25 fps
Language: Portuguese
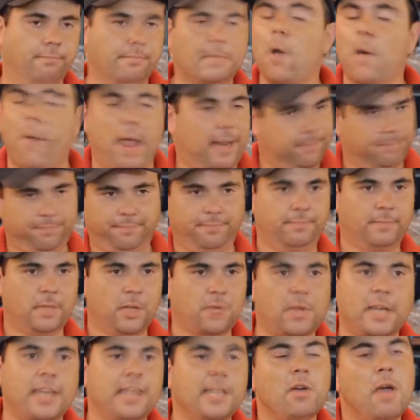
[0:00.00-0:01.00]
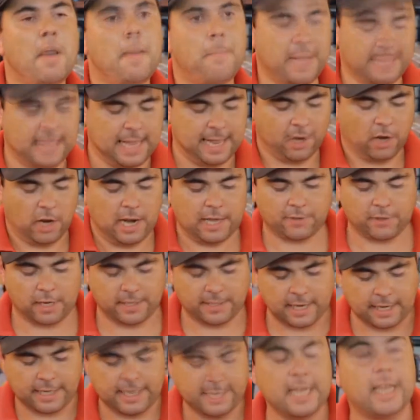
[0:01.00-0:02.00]
não é. Isso aqui não é padaria, olha só,
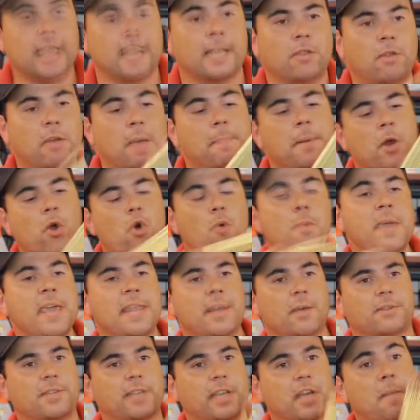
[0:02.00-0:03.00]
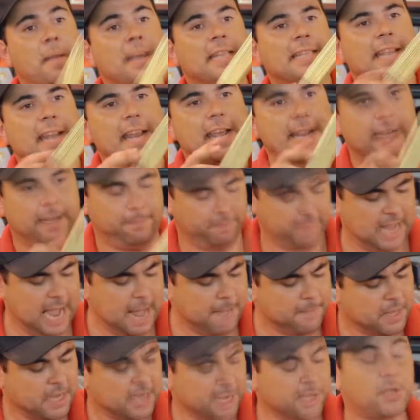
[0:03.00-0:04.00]
isso aqui não é para comer não, isso aqui é uma trena,
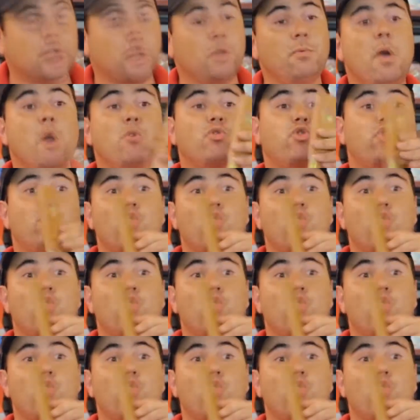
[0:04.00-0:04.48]
tá? Isso aqui não é um